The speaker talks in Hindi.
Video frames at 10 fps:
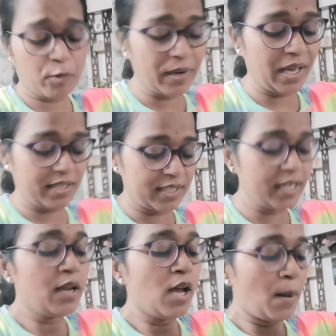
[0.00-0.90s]
भी आपको मिला
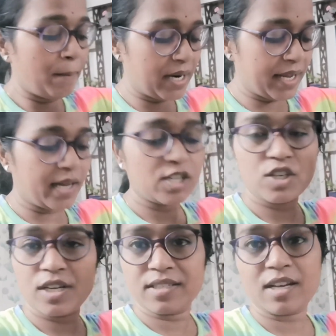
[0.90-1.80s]
देती बट या
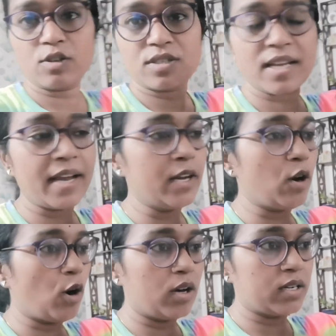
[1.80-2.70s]
शी इज़
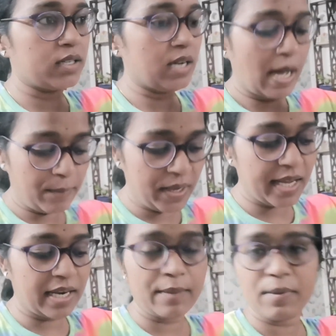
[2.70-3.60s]
आउटसाइड और
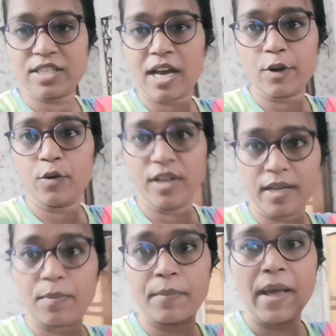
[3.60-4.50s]
अभी के लिए मैं जा रही हूँ
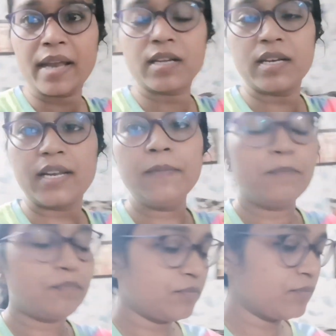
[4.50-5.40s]
डिनर प्रिपेयर करने